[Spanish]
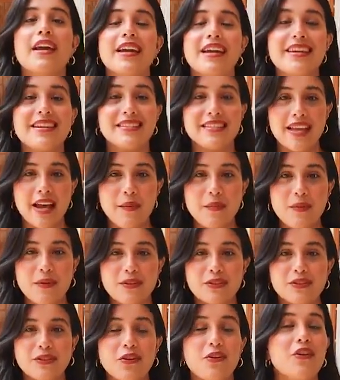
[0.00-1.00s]

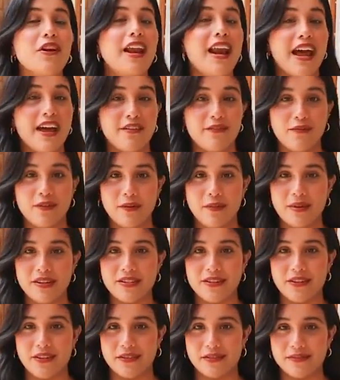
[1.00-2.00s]
iniciamos con la
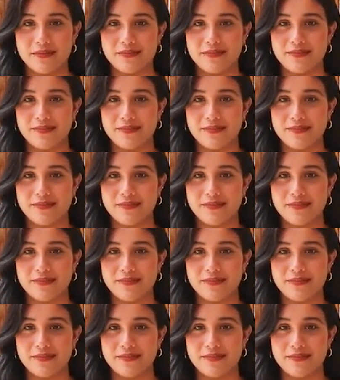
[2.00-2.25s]
información.